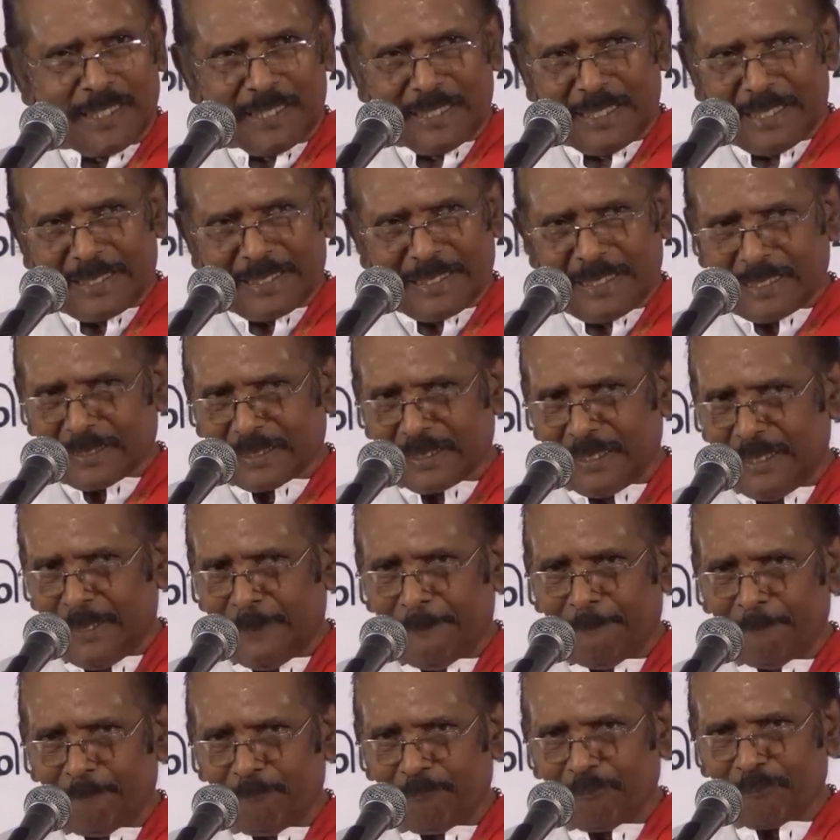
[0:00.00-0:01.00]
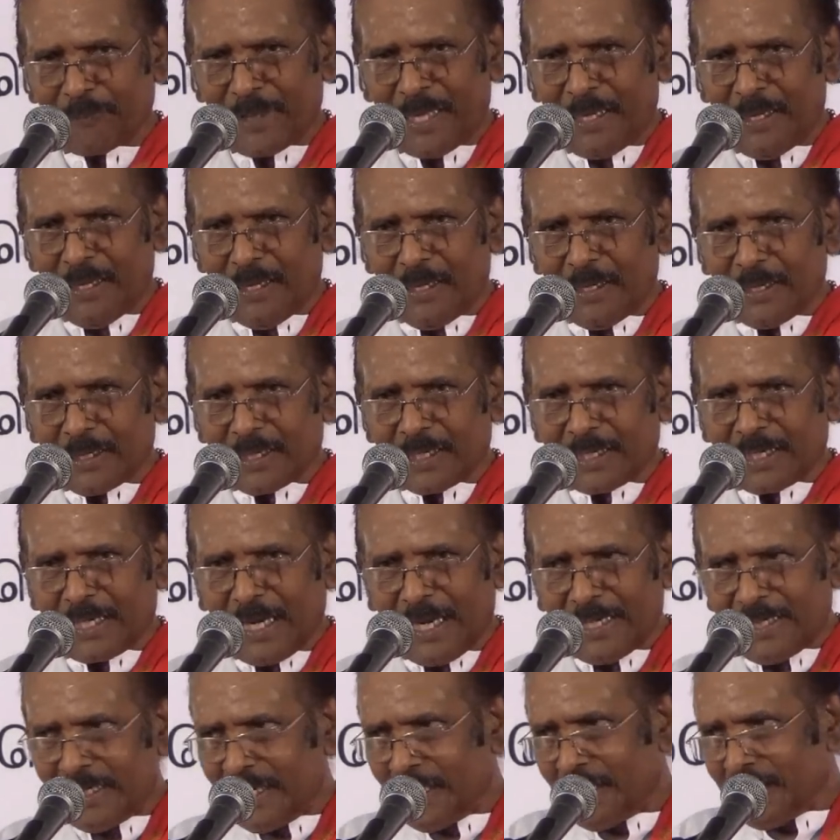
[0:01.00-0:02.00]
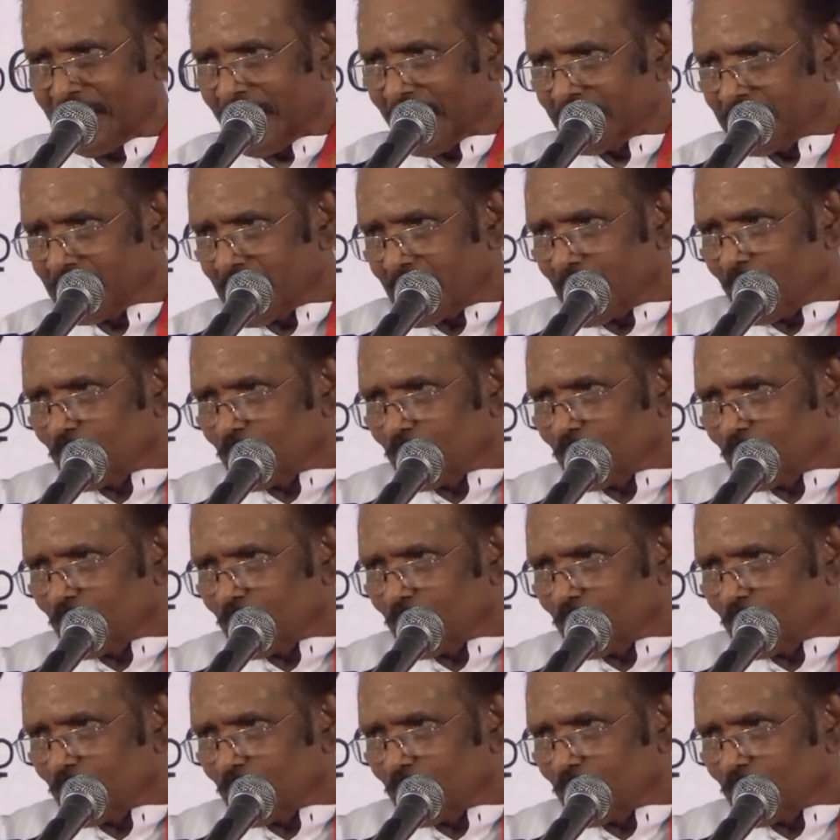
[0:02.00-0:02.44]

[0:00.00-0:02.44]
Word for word: இளைஞர்கள் கையில் எந்திர